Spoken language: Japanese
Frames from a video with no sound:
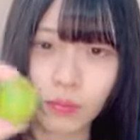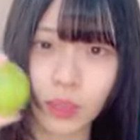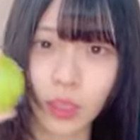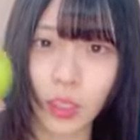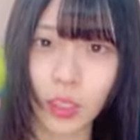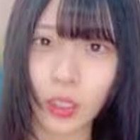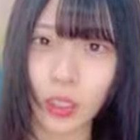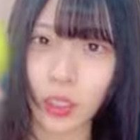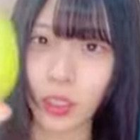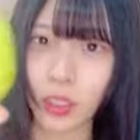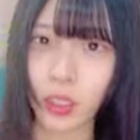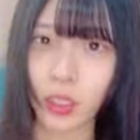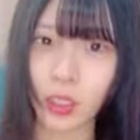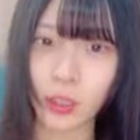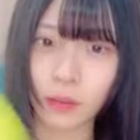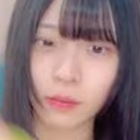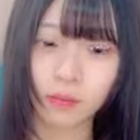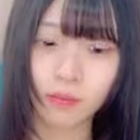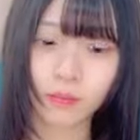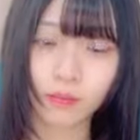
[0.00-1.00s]

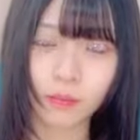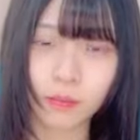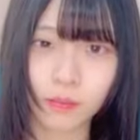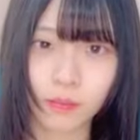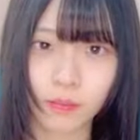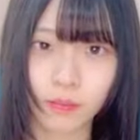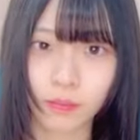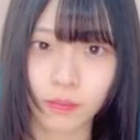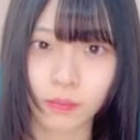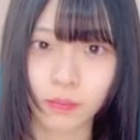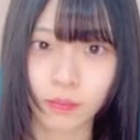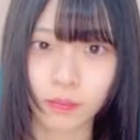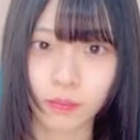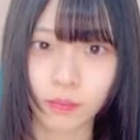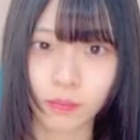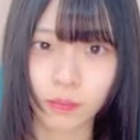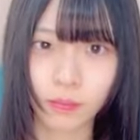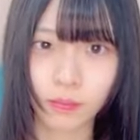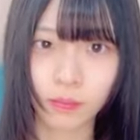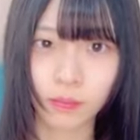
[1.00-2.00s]
キャー
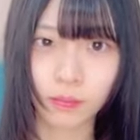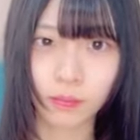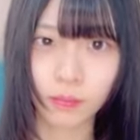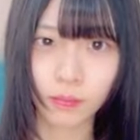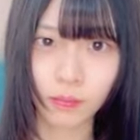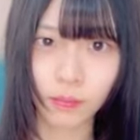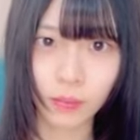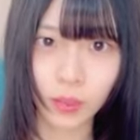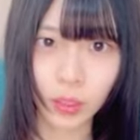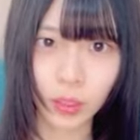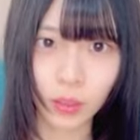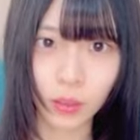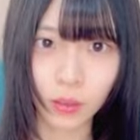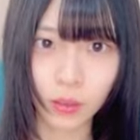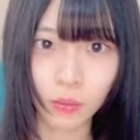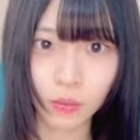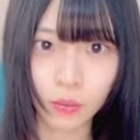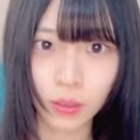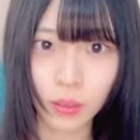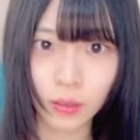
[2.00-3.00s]

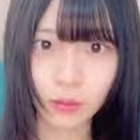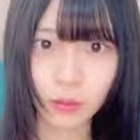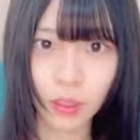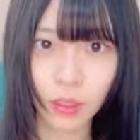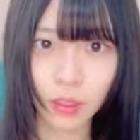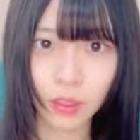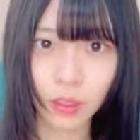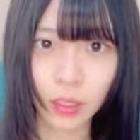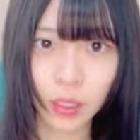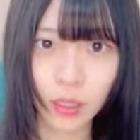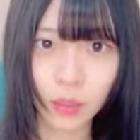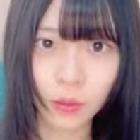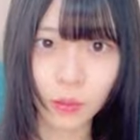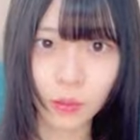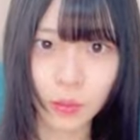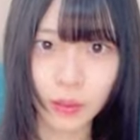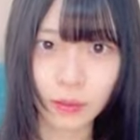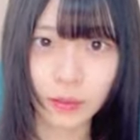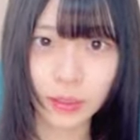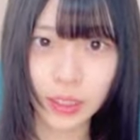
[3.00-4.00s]
こんばんはあこん
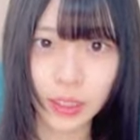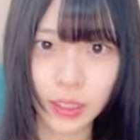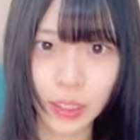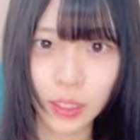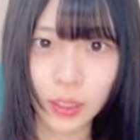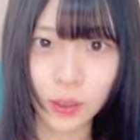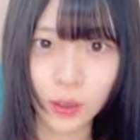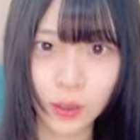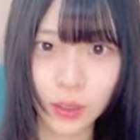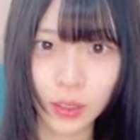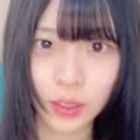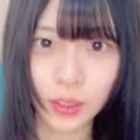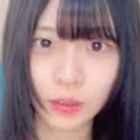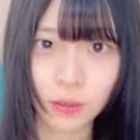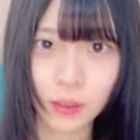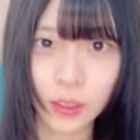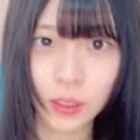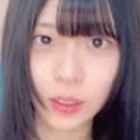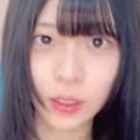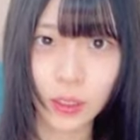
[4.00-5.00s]
ばんはじゃないこんにち
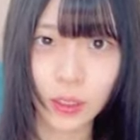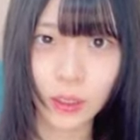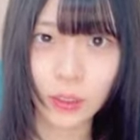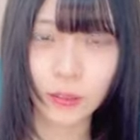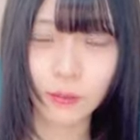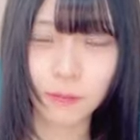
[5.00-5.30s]
はでした